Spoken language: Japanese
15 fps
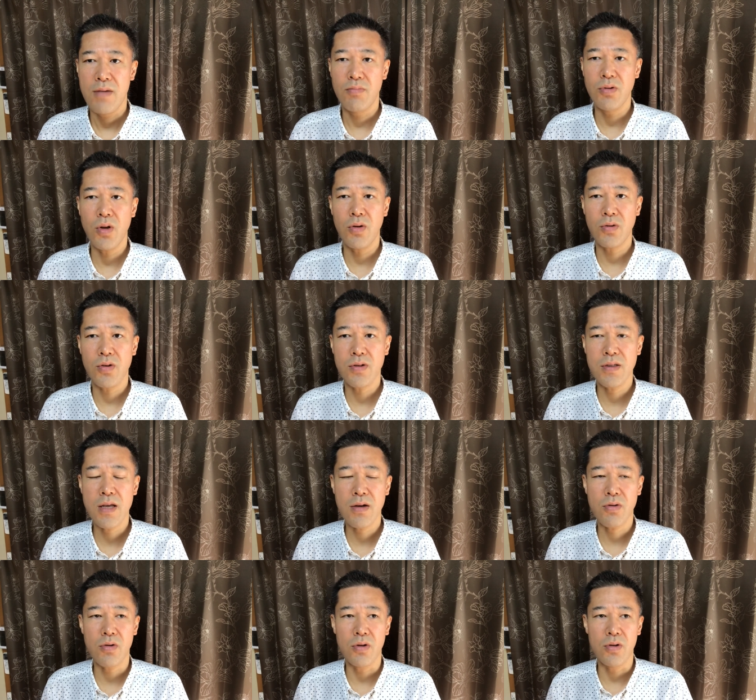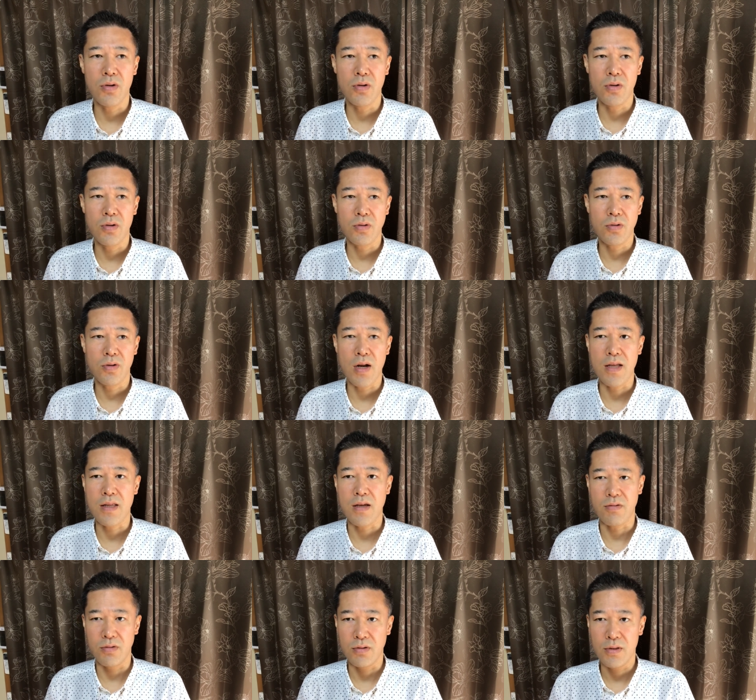武道としてこう捉え
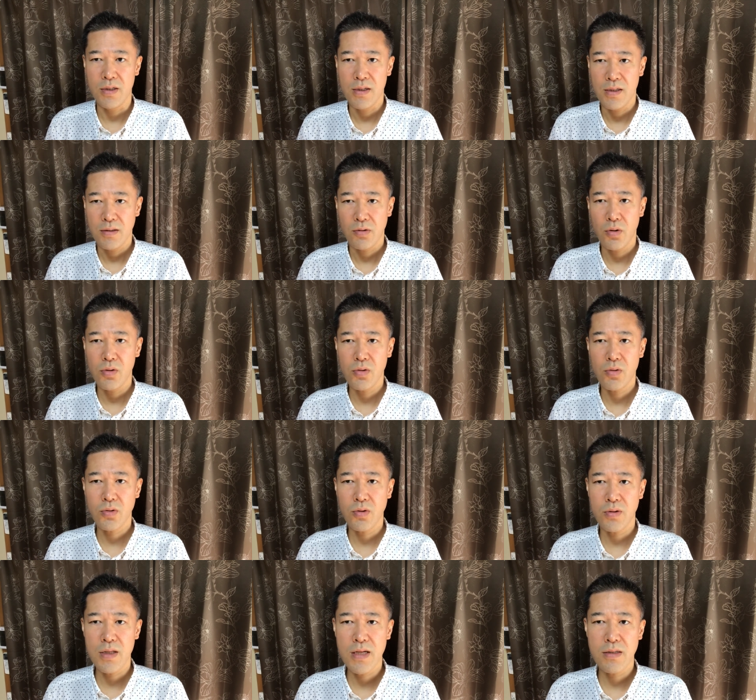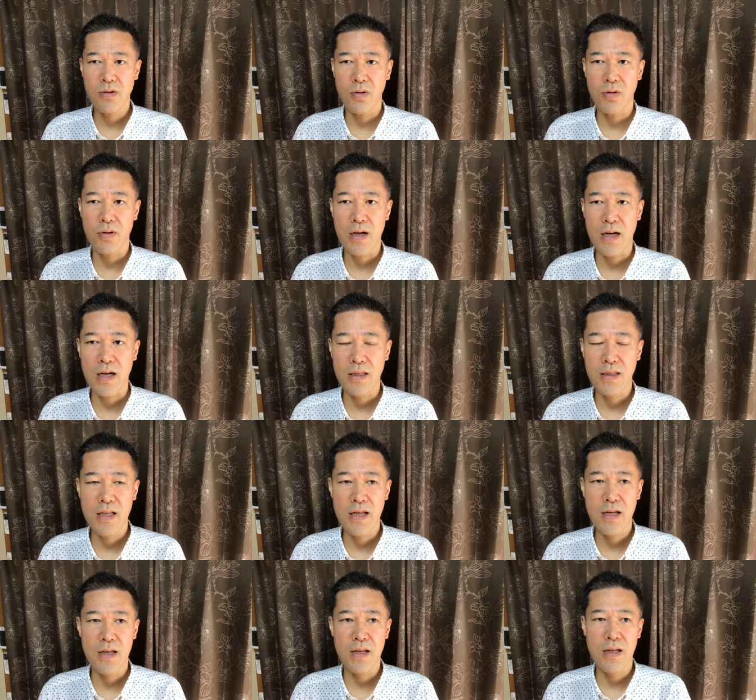ていくということで、その空
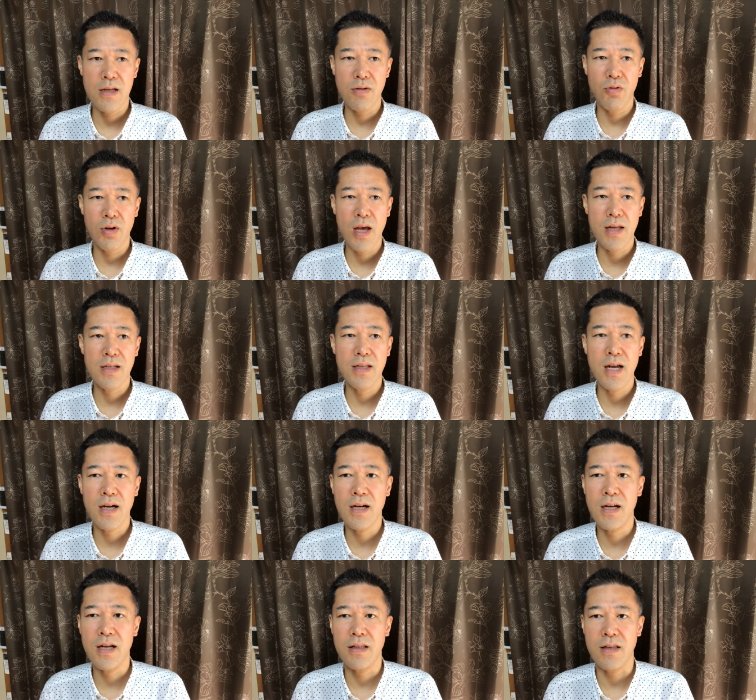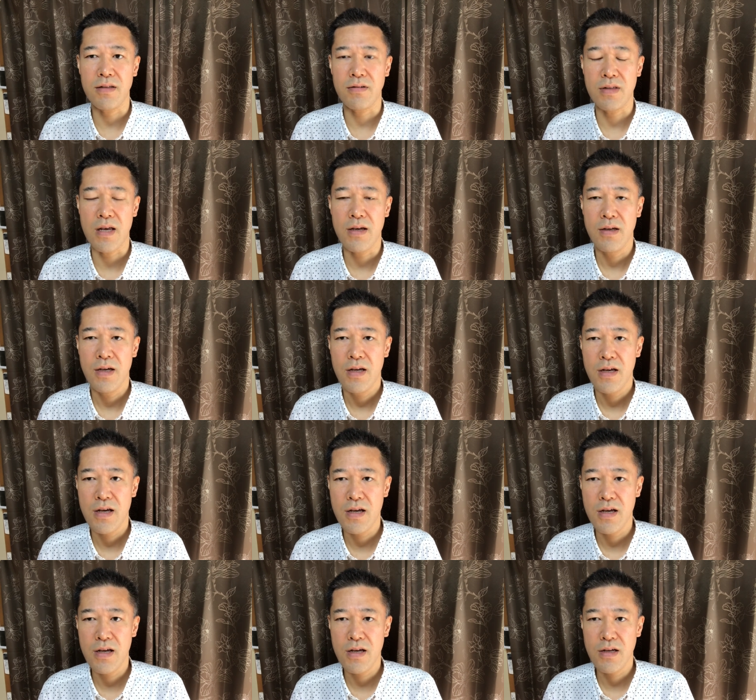手をやりながらですね、
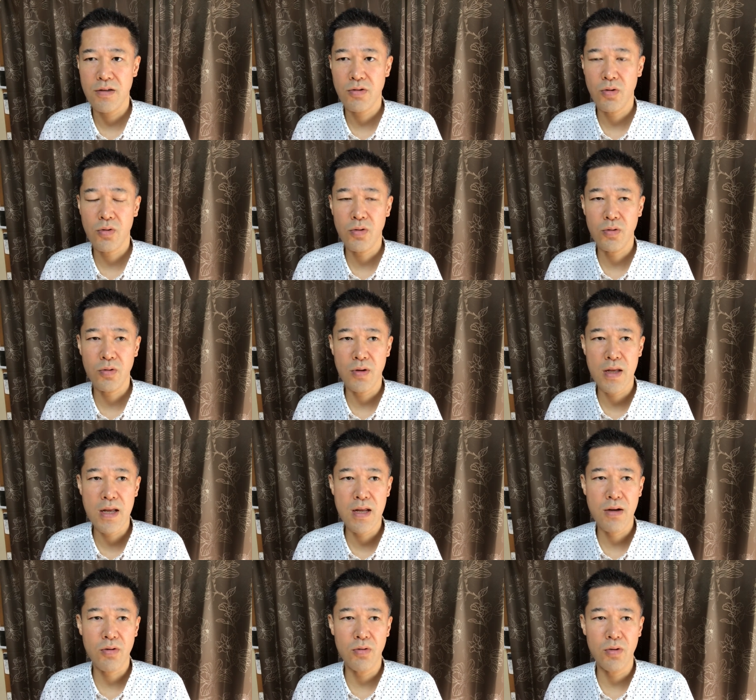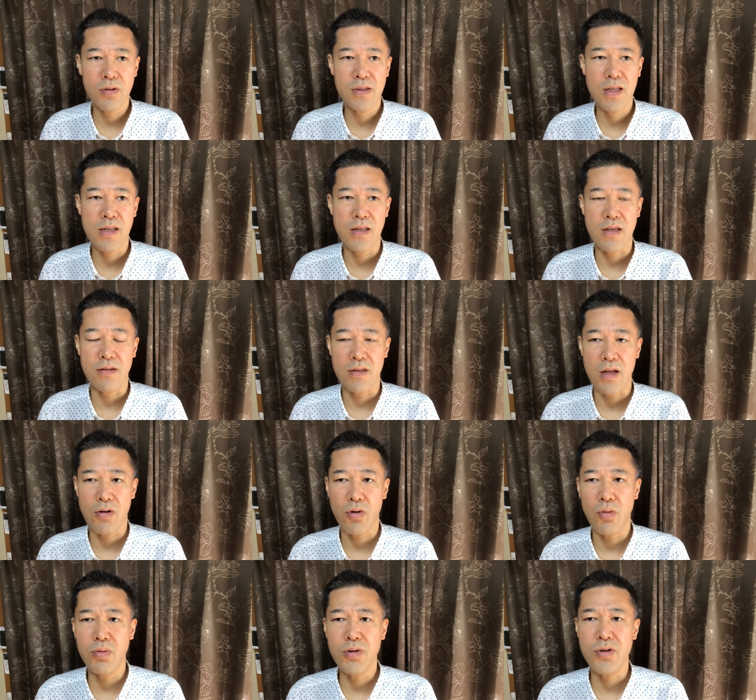そこと並行してですね、
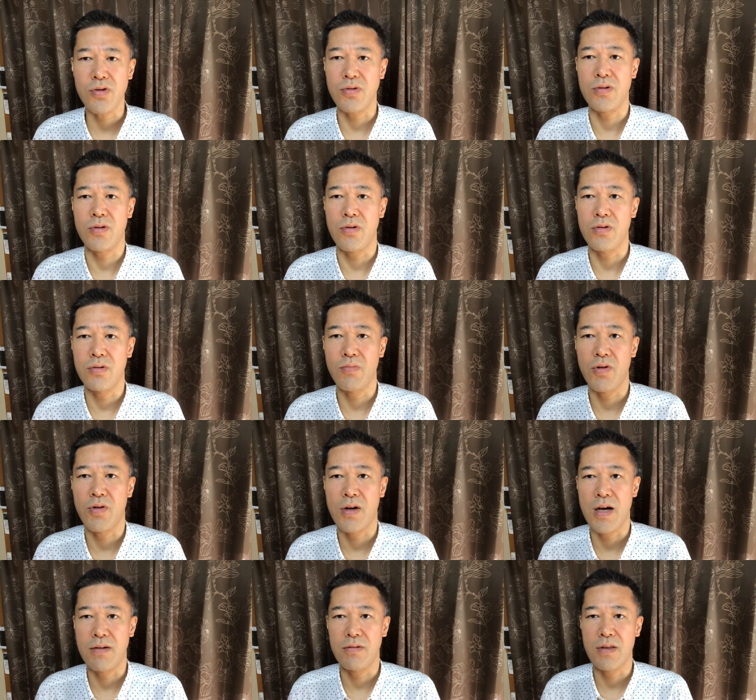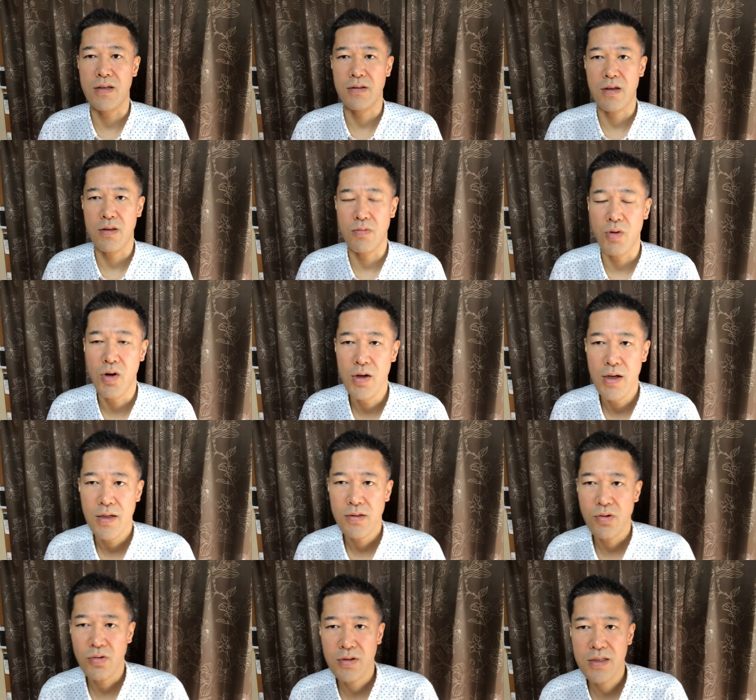古武術というものがあるんですけども、
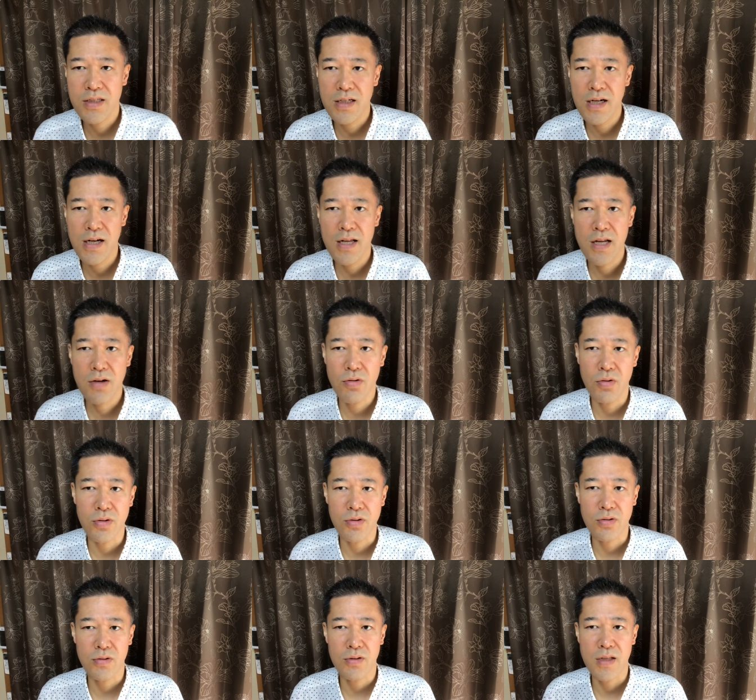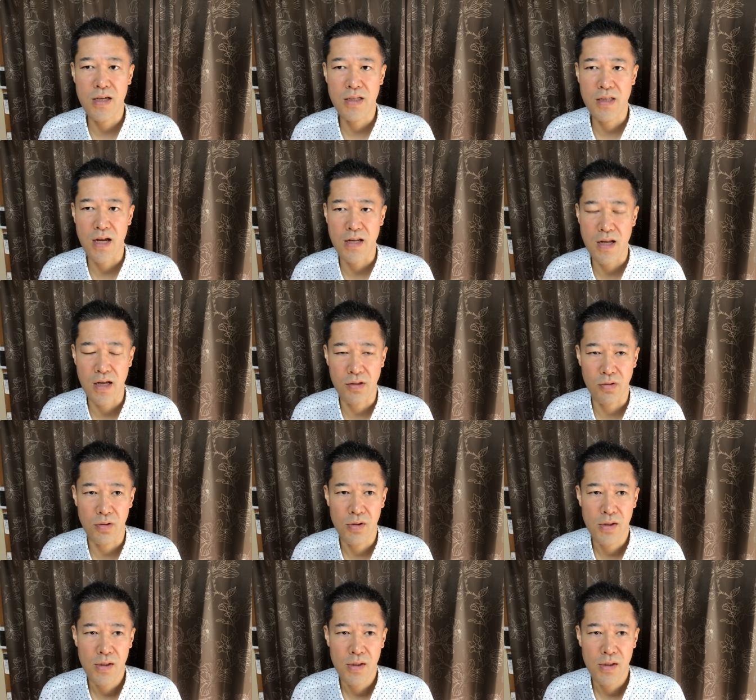そっち側へこう進んでいきたいなと。